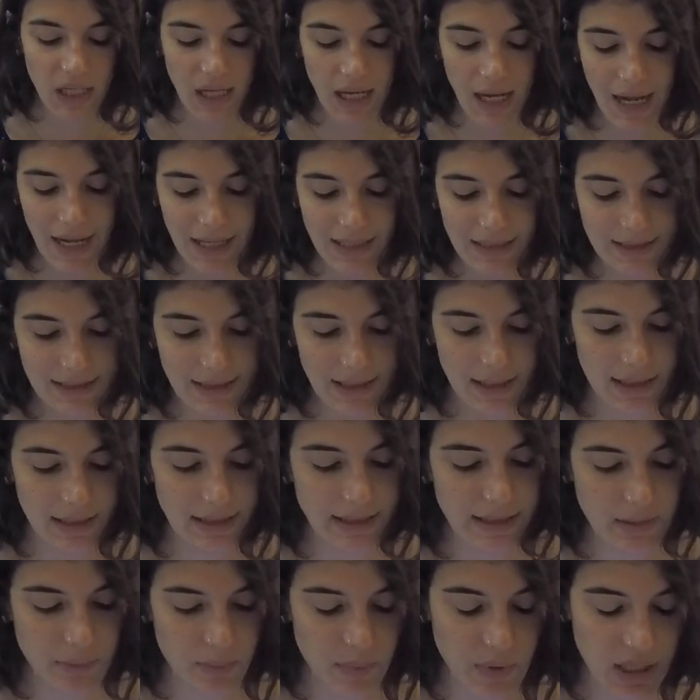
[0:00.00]
altri
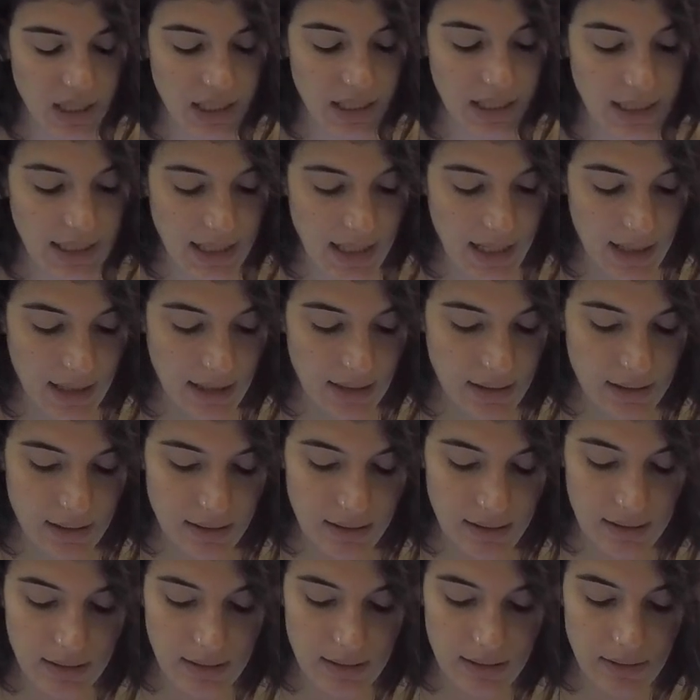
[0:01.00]
libri che
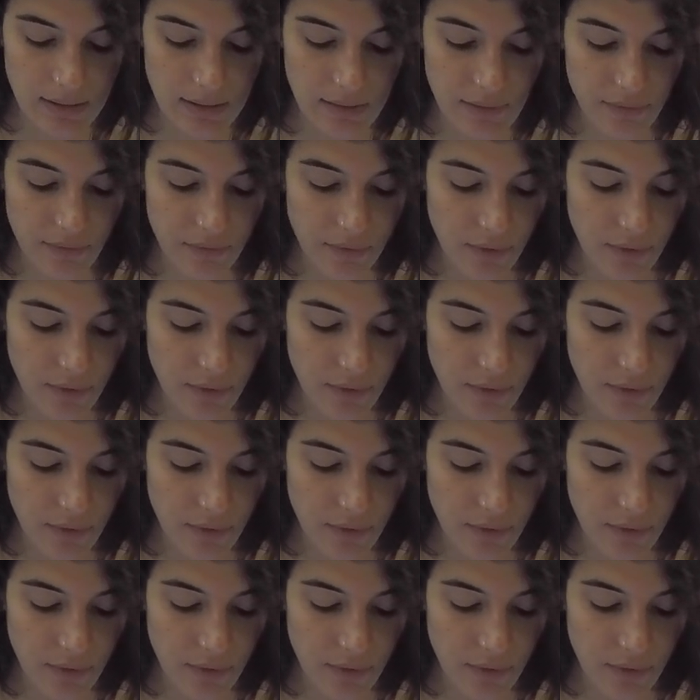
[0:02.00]
eh,